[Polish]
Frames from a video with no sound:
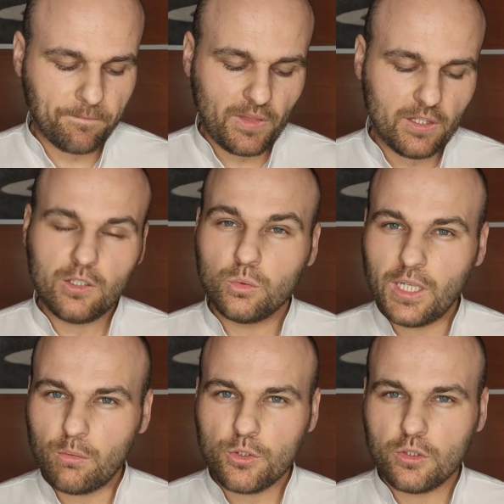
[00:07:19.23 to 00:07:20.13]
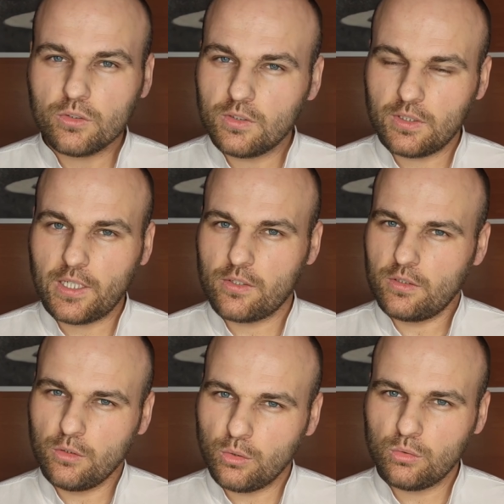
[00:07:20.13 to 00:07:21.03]
Nie udało się odzyskać
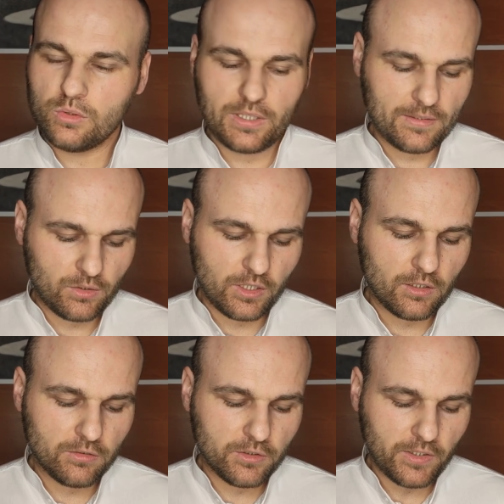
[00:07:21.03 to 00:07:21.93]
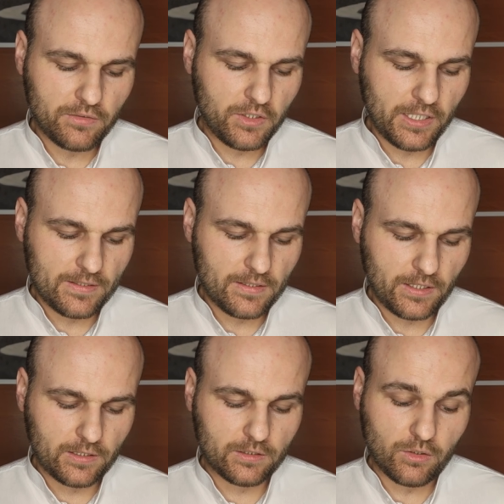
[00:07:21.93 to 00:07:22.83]
gruntu straconego w
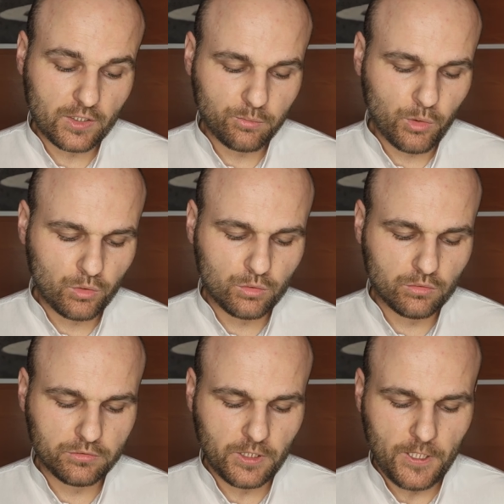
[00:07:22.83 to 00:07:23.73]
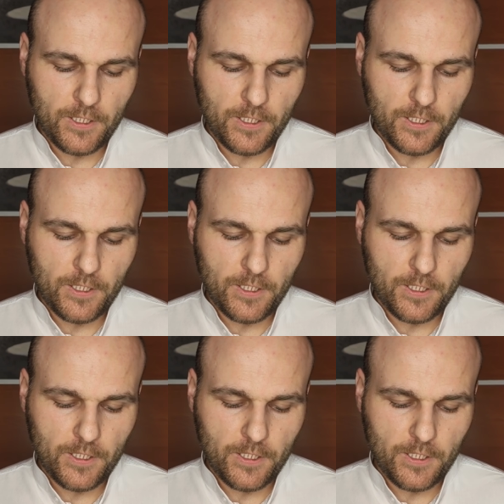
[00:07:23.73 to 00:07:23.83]
kwalifikacjach oraz punktów.